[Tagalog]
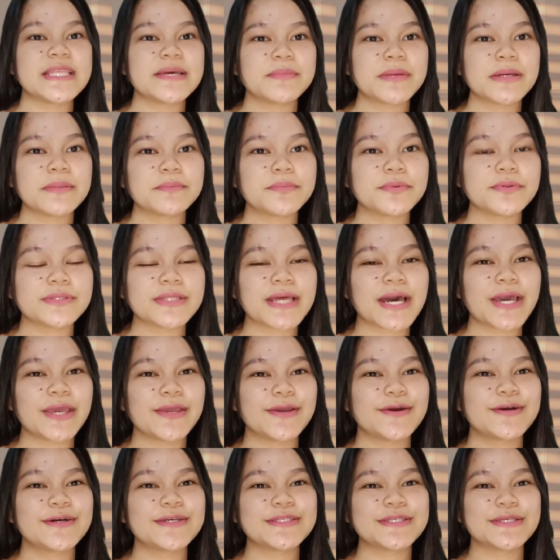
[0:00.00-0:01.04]
naman po
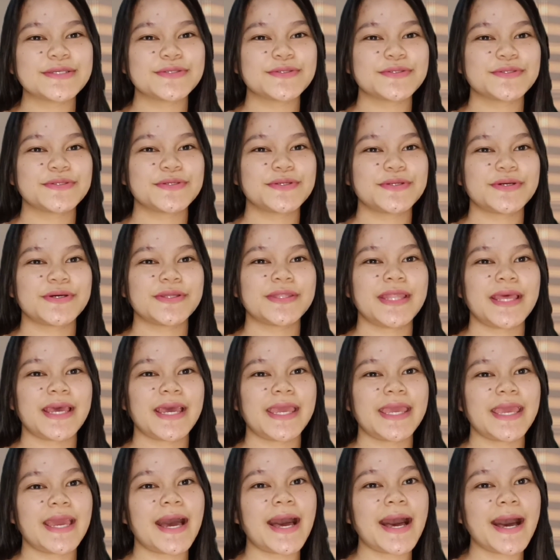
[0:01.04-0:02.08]
tayo sa susunod
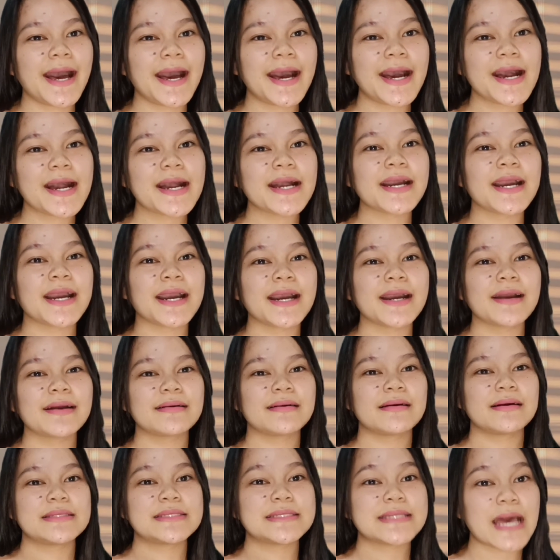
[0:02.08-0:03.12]
ay ang
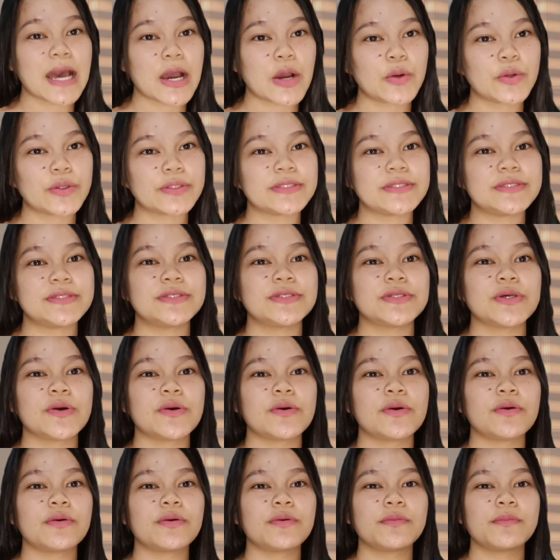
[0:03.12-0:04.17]
sahod.
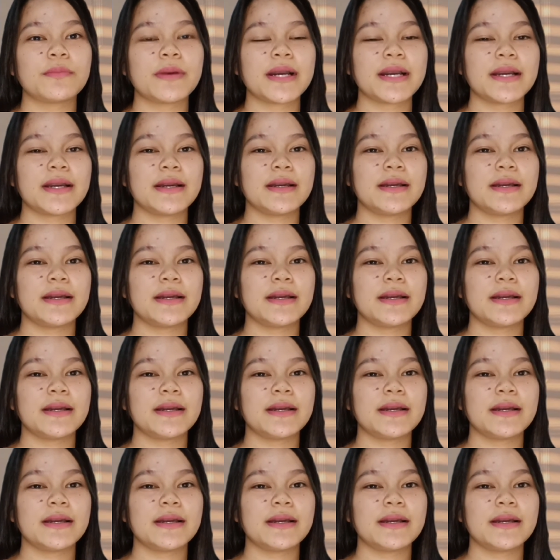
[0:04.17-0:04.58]
So, mag,